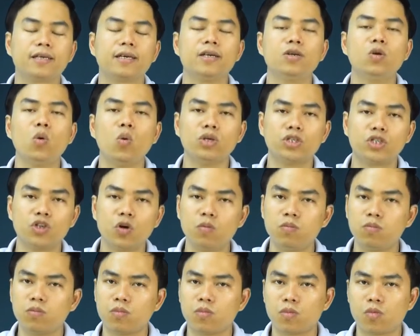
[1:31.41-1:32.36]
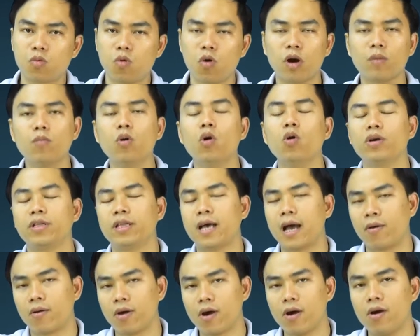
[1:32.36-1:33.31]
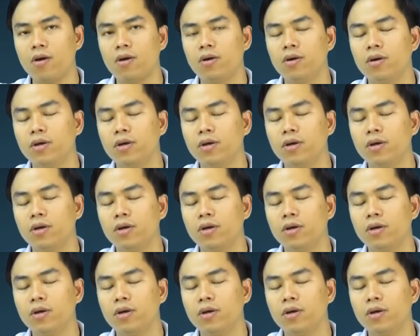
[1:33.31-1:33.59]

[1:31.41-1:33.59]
cái nội dung của cái buổi hội thảo đó